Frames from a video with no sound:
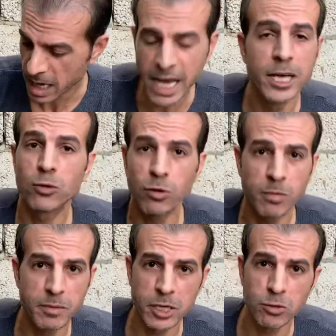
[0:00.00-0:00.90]
اي تربه
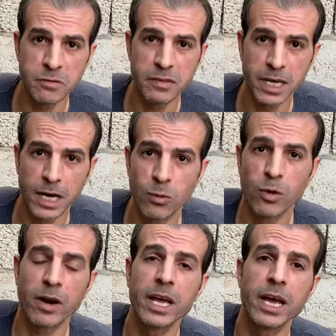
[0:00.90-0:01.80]
بيجود فيها
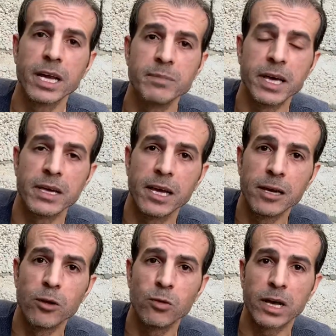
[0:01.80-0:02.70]
والري هنبدا
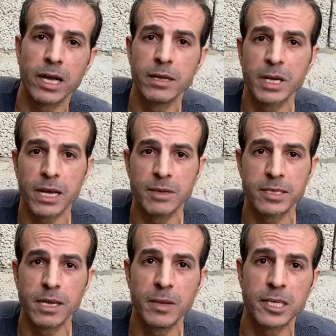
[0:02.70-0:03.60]
نقلل ونخليه من خمس
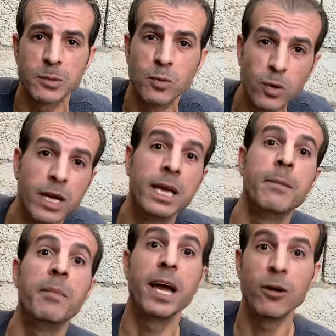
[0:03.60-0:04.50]
ايام لاسبوع
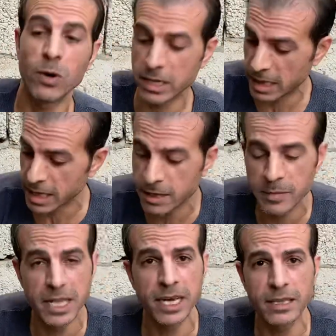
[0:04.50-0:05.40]
مع الوقت لكن
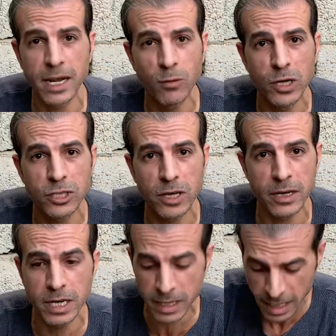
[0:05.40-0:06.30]
بدايه اول
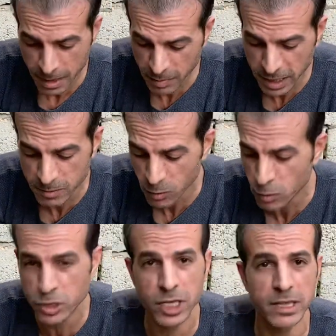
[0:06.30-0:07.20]
شهرين بعد ما
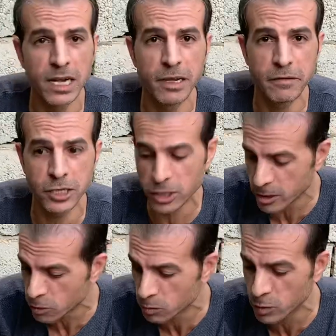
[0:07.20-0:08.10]
نكون شتلنا في
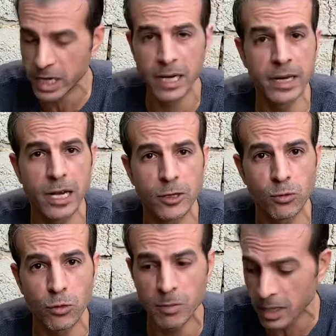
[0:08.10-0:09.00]
20 يوم ونقلنا له
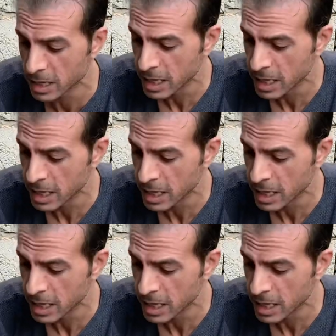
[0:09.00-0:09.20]
التربه